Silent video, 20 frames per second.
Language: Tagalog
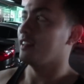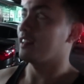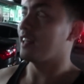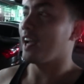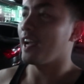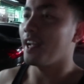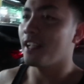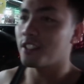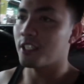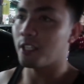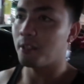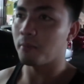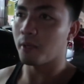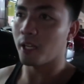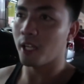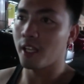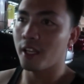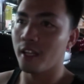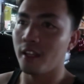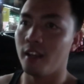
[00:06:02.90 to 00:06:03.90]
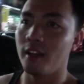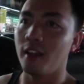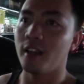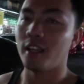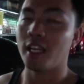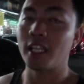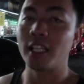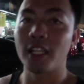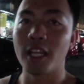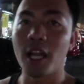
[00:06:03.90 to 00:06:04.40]
dahil siyempre uh, ah,
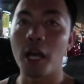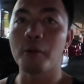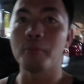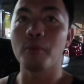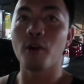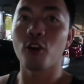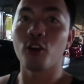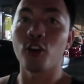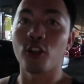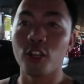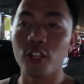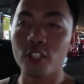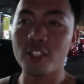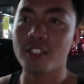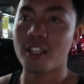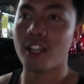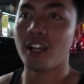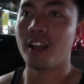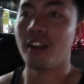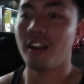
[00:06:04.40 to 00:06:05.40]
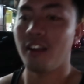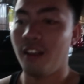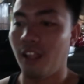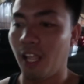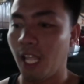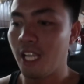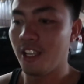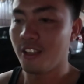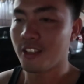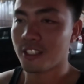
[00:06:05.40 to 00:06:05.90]
kilala ang Bacolod sa
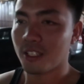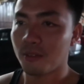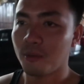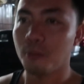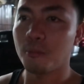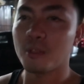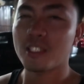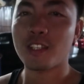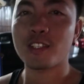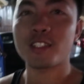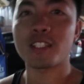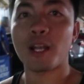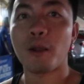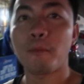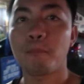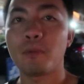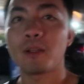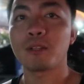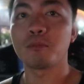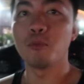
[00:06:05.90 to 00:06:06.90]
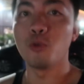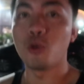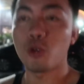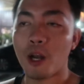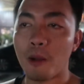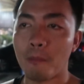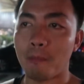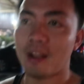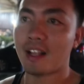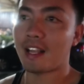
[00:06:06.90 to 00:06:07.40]
siyempre masasarap at
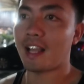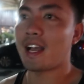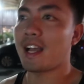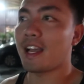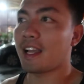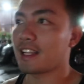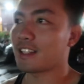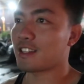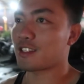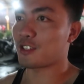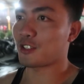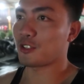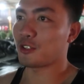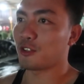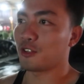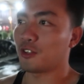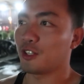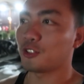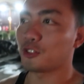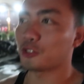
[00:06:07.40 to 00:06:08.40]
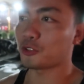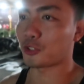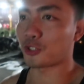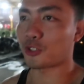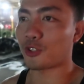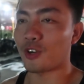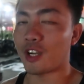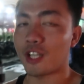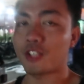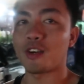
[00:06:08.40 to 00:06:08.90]
murang pagkain so itutur
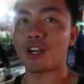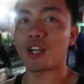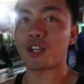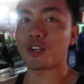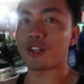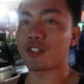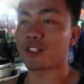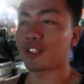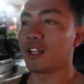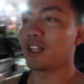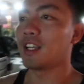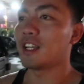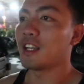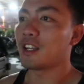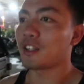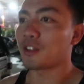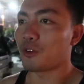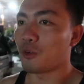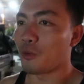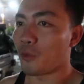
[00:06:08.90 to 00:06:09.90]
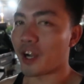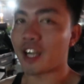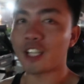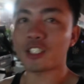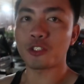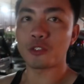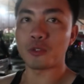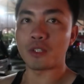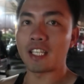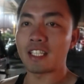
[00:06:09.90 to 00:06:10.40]
ko kayo ngayon where
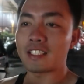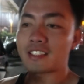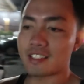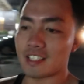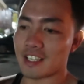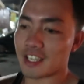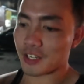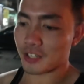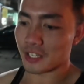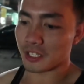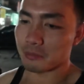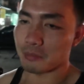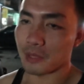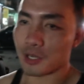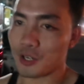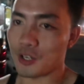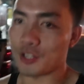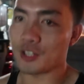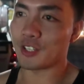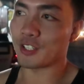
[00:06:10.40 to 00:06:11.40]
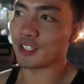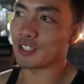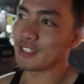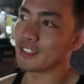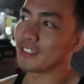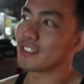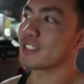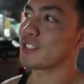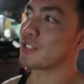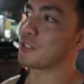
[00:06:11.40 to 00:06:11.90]
to eat here in Bacolod
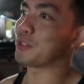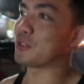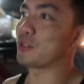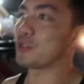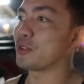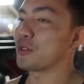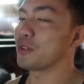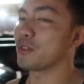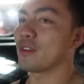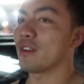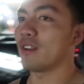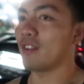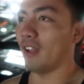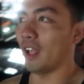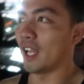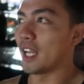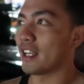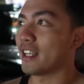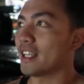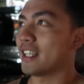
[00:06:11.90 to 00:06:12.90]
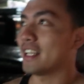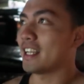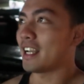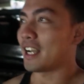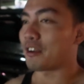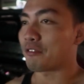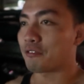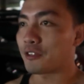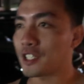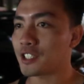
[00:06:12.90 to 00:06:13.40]
so
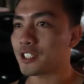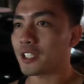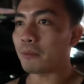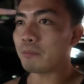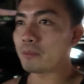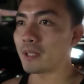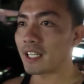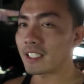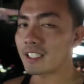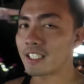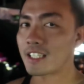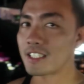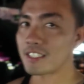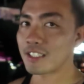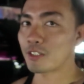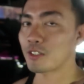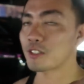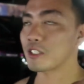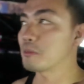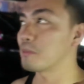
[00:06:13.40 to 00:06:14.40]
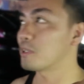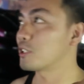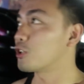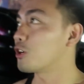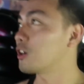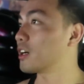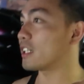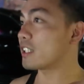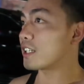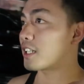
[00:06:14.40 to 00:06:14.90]
ang first stop natin is dito sa
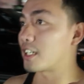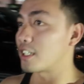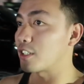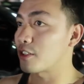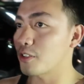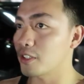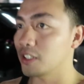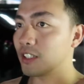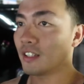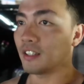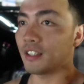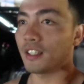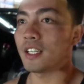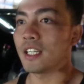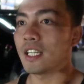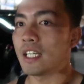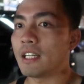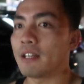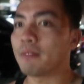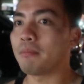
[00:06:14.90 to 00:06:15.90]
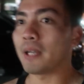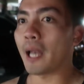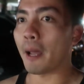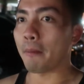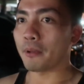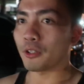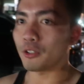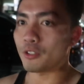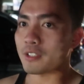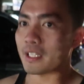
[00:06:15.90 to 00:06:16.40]
Manokan Country
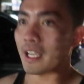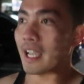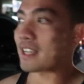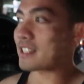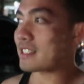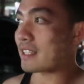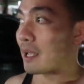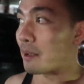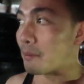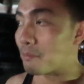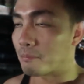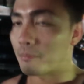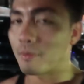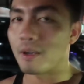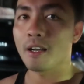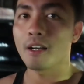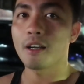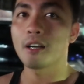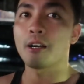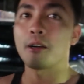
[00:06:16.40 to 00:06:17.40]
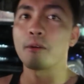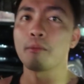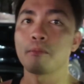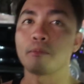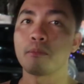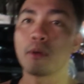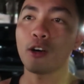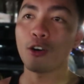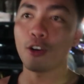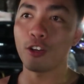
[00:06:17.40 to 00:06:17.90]
malapit to sa SM um,
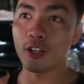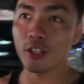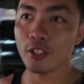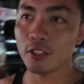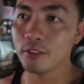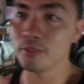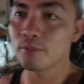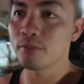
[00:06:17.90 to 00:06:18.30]
Bacolod